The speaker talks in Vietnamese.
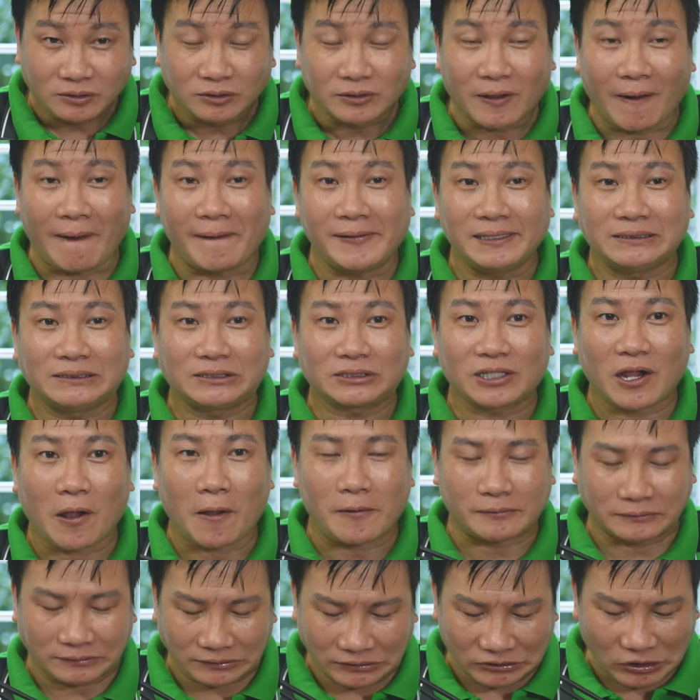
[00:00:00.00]
đấy
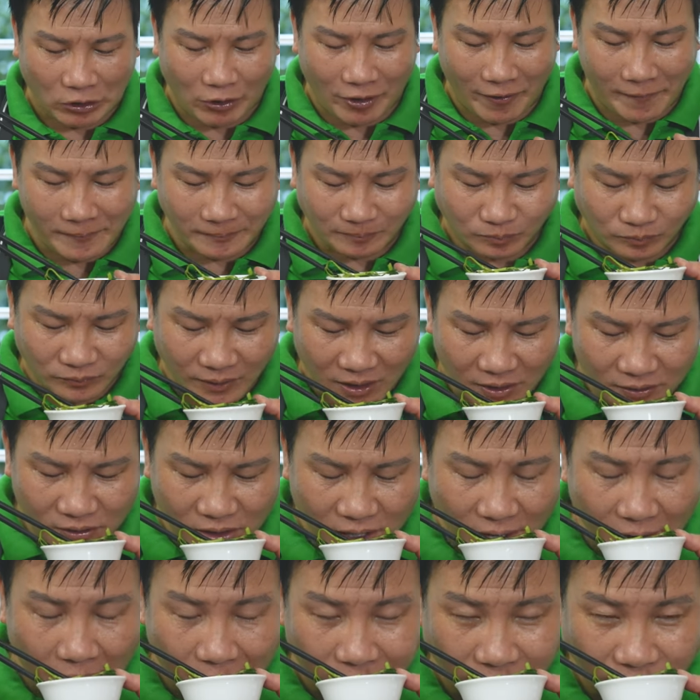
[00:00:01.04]
giòn lắm
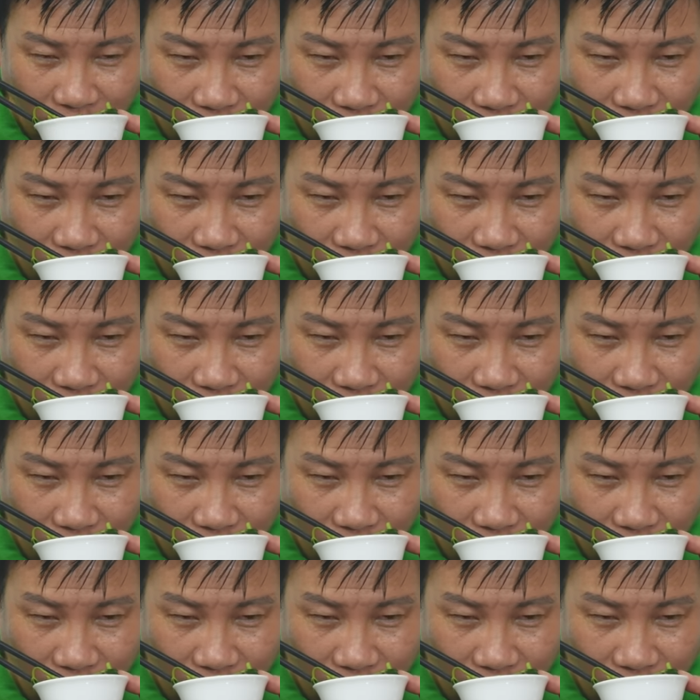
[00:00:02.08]
nước